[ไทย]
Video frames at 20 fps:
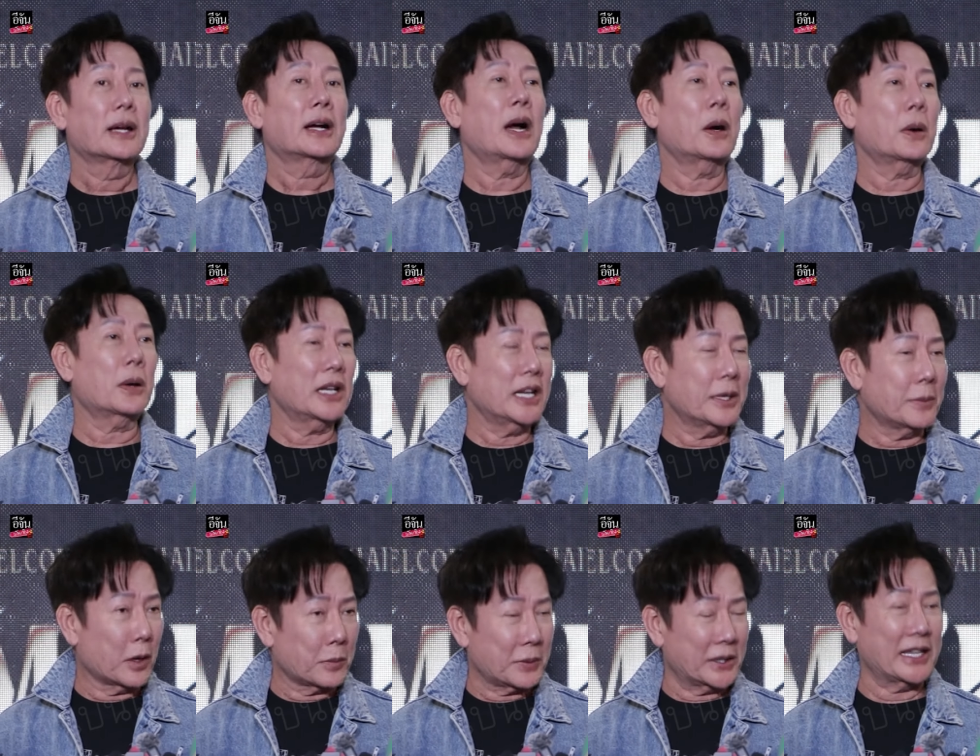เขาก็รี
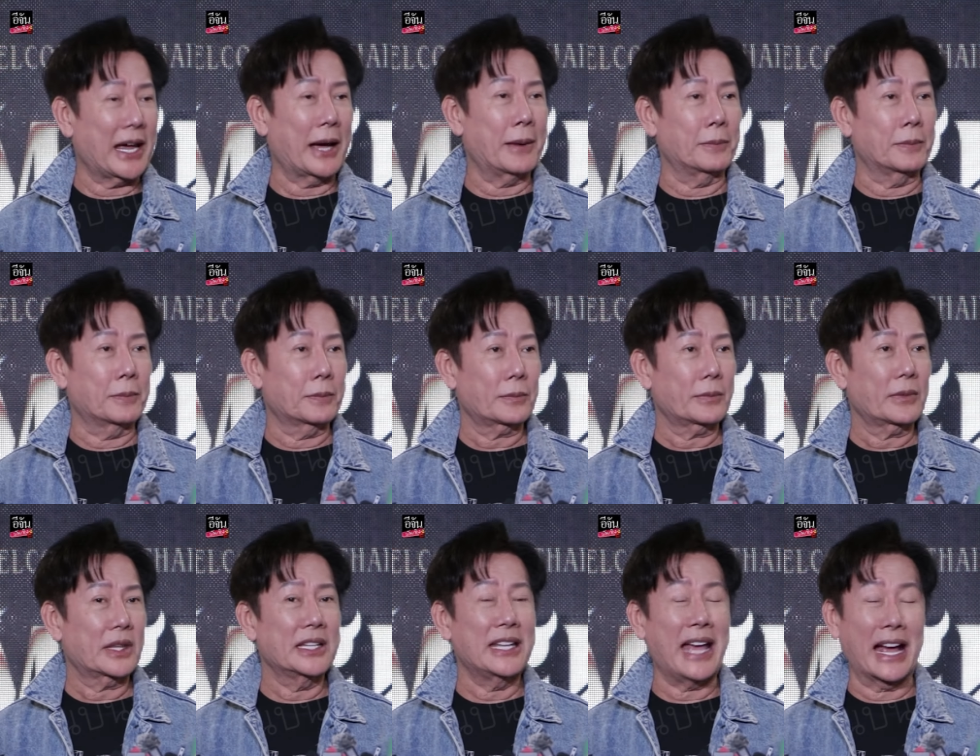บออกไป
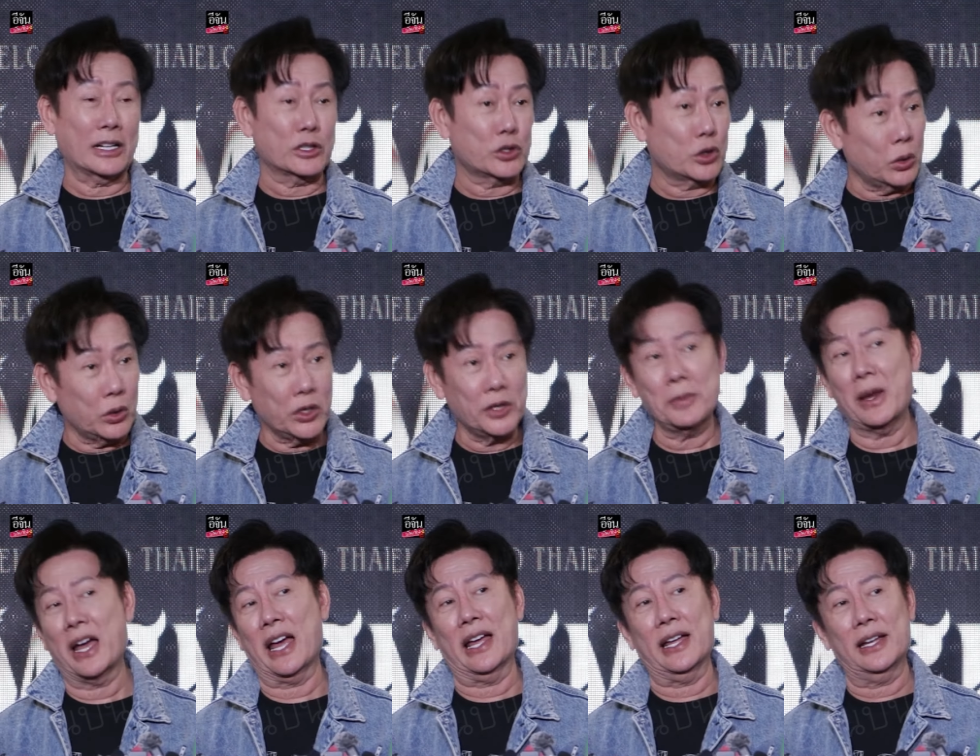ทำอย่างช่วย
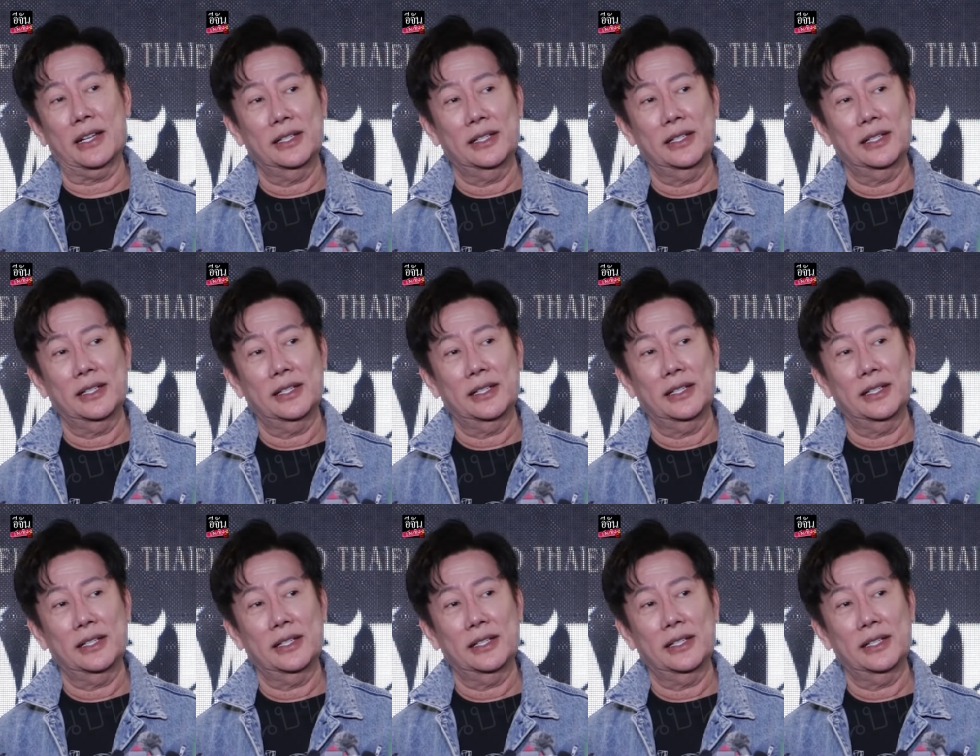มา